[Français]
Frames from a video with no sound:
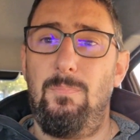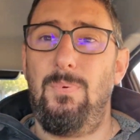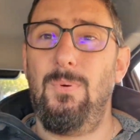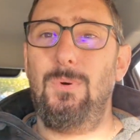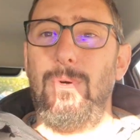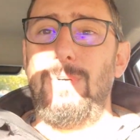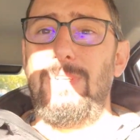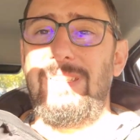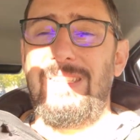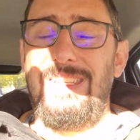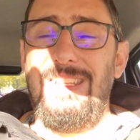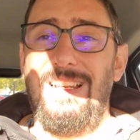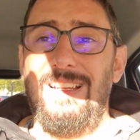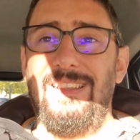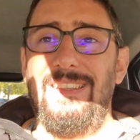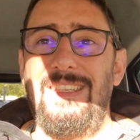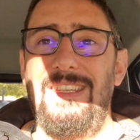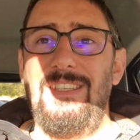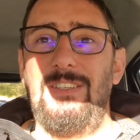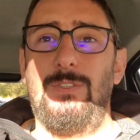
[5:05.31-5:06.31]
Pour ce qu'il
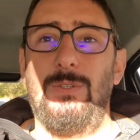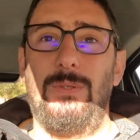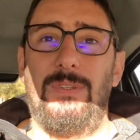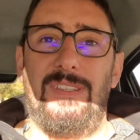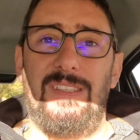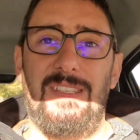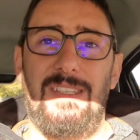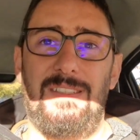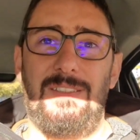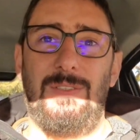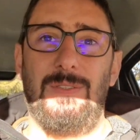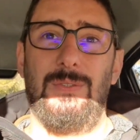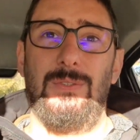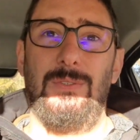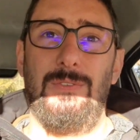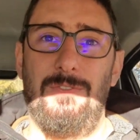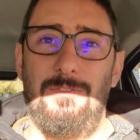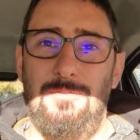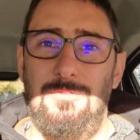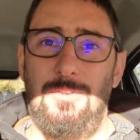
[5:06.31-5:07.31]
en est de cette
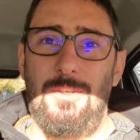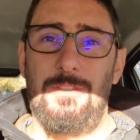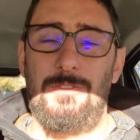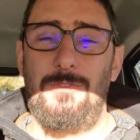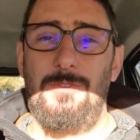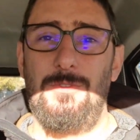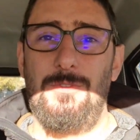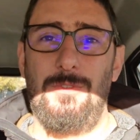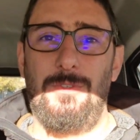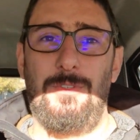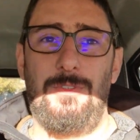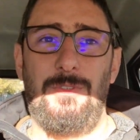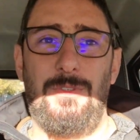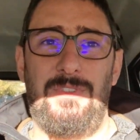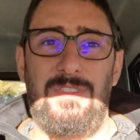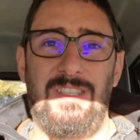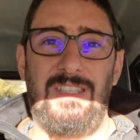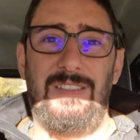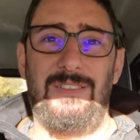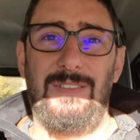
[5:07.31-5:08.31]
voiture, de
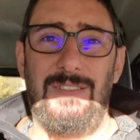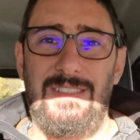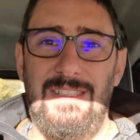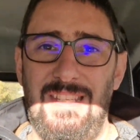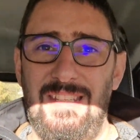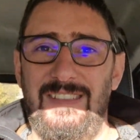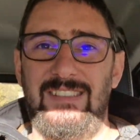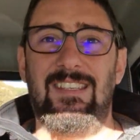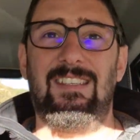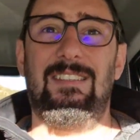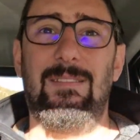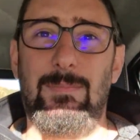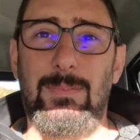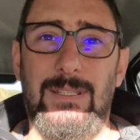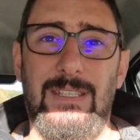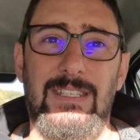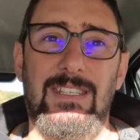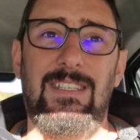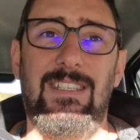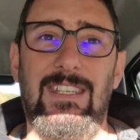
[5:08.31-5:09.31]
cette Dacia
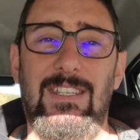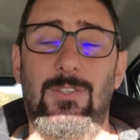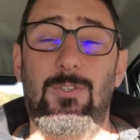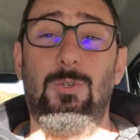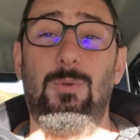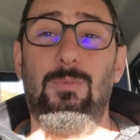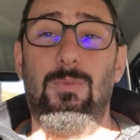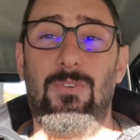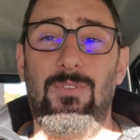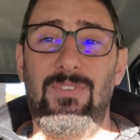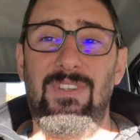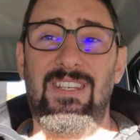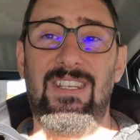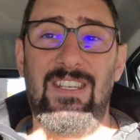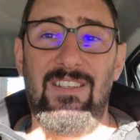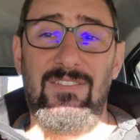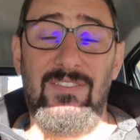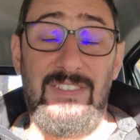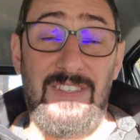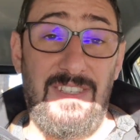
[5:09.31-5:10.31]
Spring et de mon
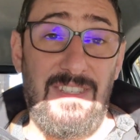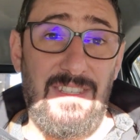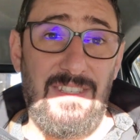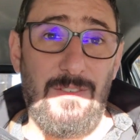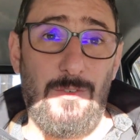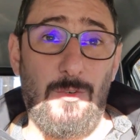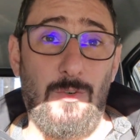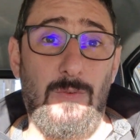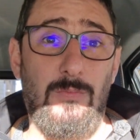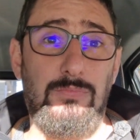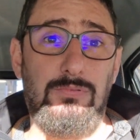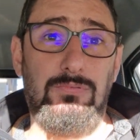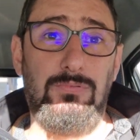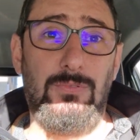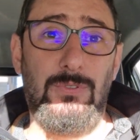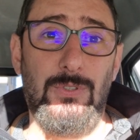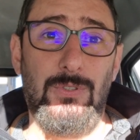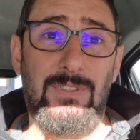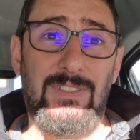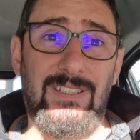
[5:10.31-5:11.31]
avis au
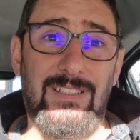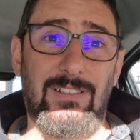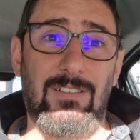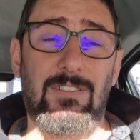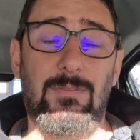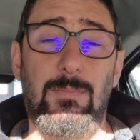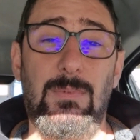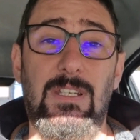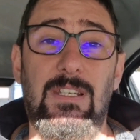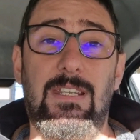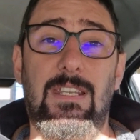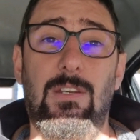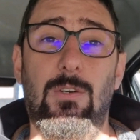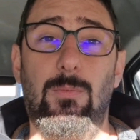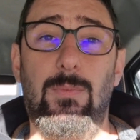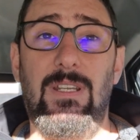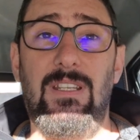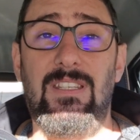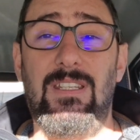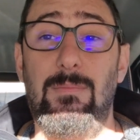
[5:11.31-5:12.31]
bout de 30 000
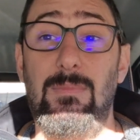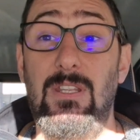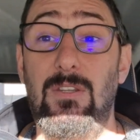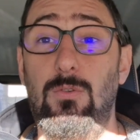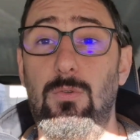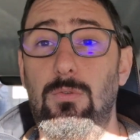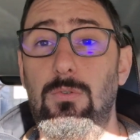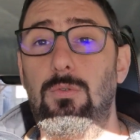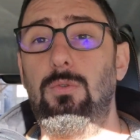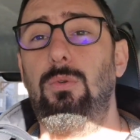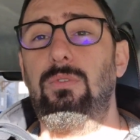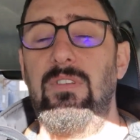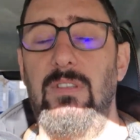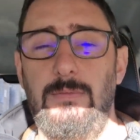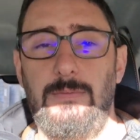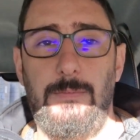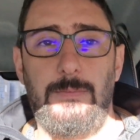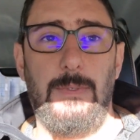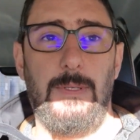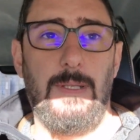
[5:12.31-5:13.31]
km et bientôt 2 ans.